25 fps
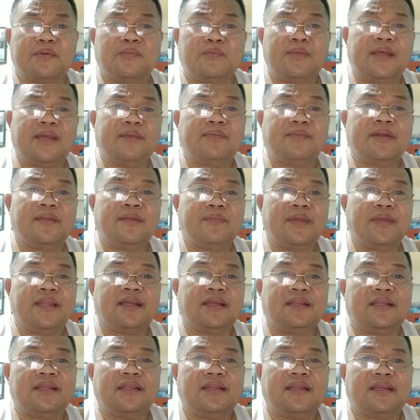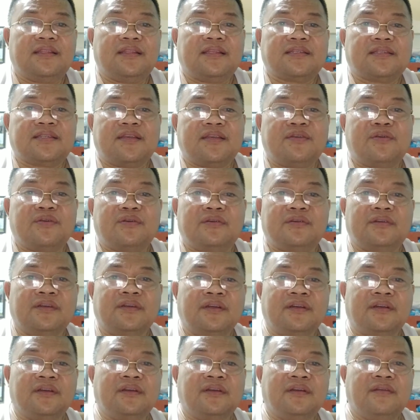Ang problema na may nagdidikta sa iyo,
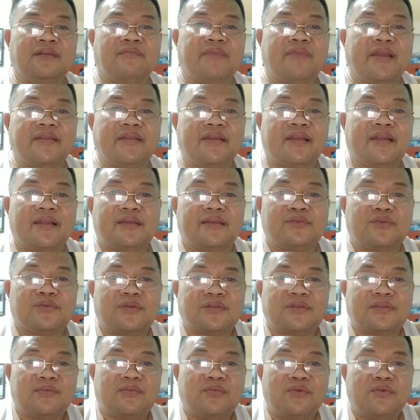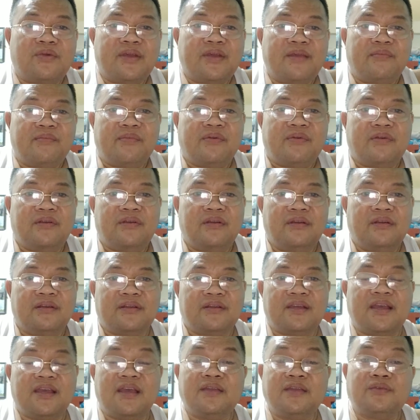may direktor sa buhay mo.
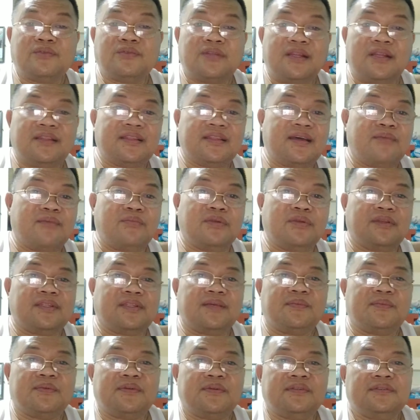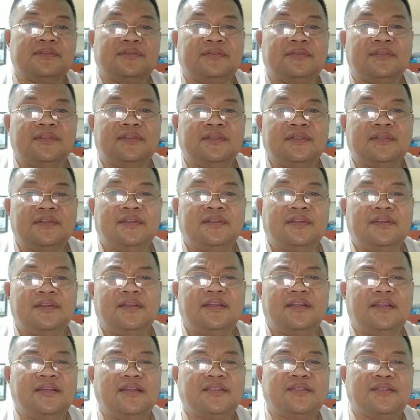Kaya yung salita mo kita mo,
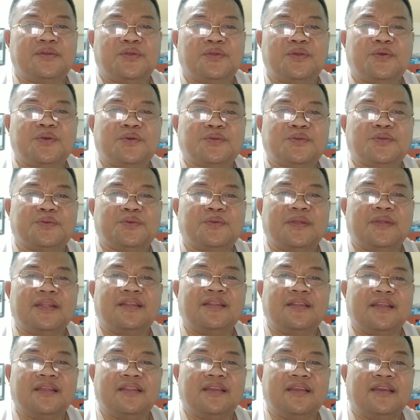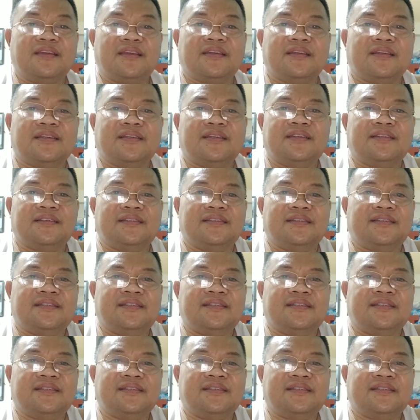hindi seryoso, walang dating eh